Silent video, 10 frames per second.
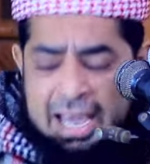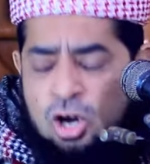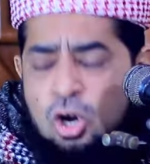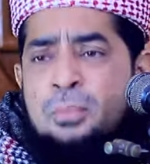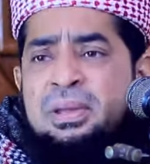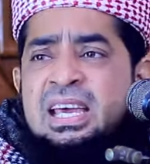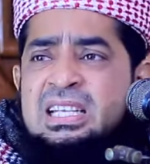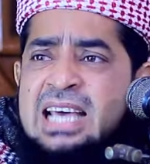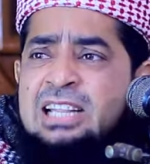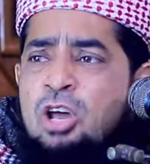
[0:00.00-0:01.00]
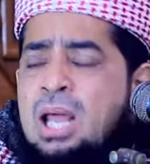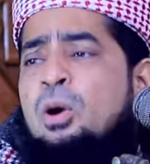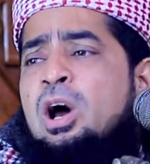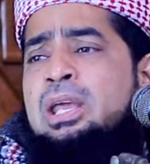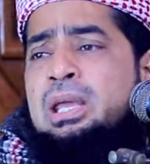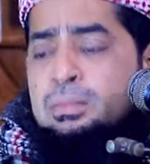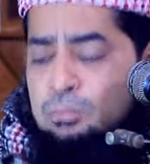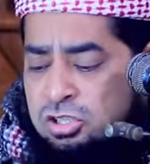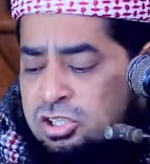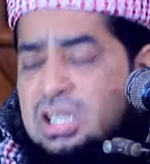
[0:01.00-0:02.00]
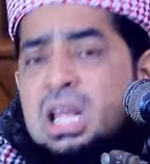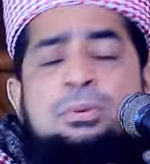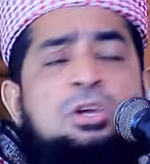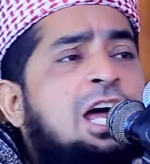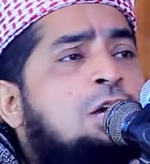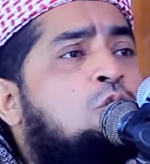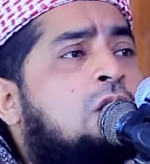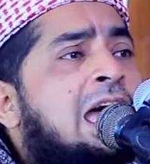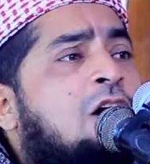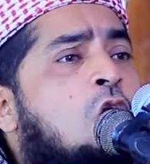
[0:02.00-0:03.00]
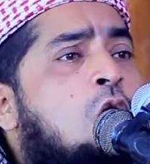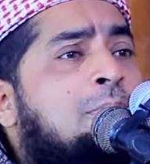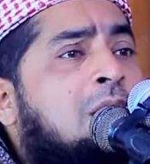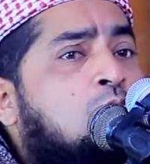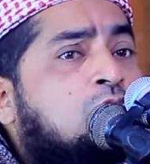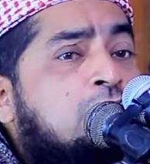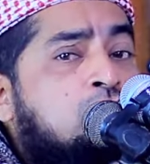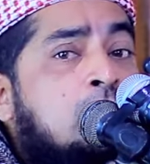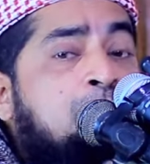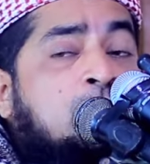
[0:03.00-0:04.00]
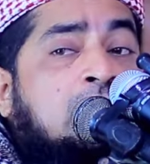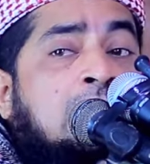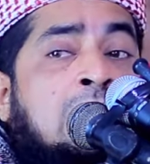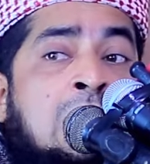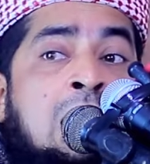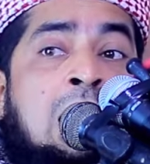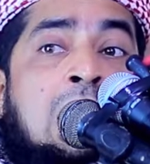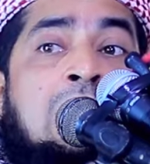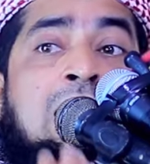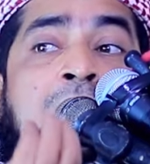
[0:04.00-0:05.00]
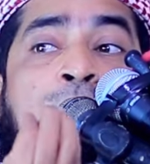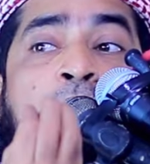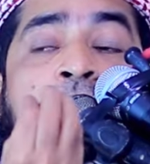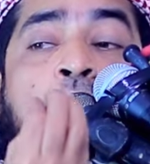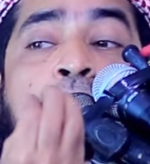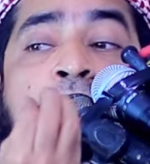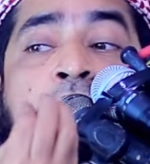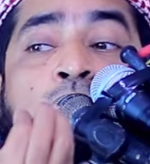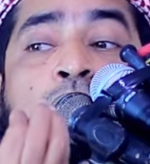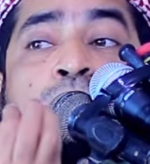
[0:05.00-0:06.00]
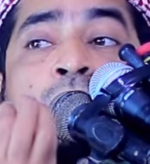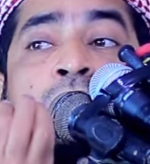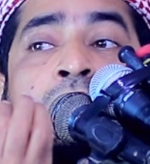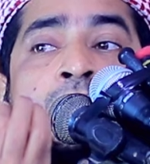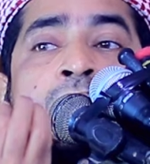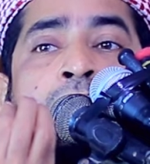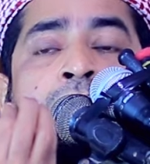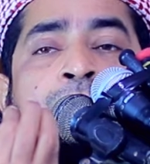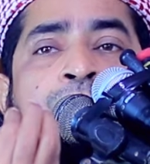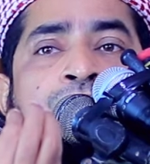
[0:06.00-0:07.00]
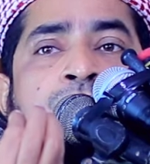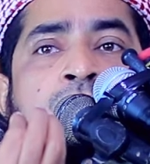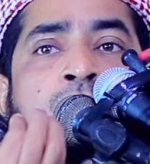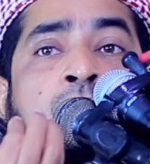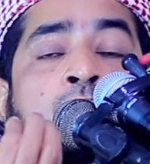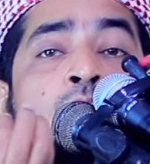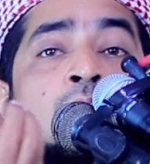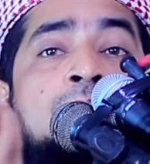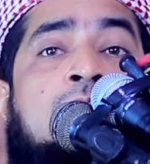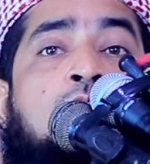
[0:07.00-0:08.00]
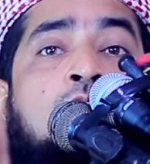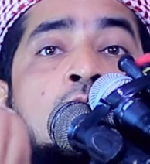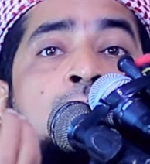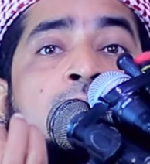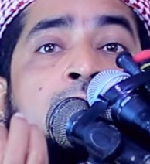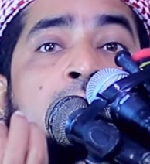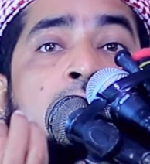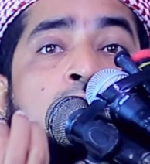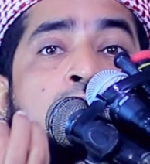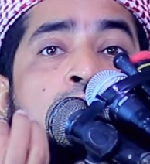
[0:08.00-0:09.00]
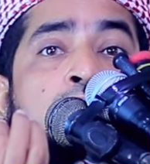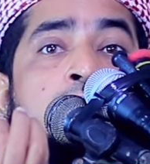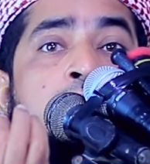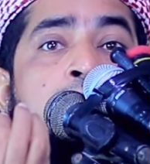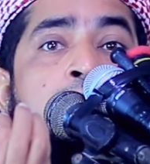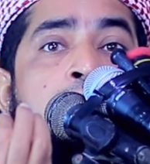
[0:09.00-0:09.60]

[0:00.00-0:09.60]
এরকম গির্জা ধরে বলি মসজিদের ভিতরে ঢুকায় কমে লুতের সম্পর্কে আল্লাহর পয়গম্বার লুত বললেন ও আমার কমের মানুষগুলি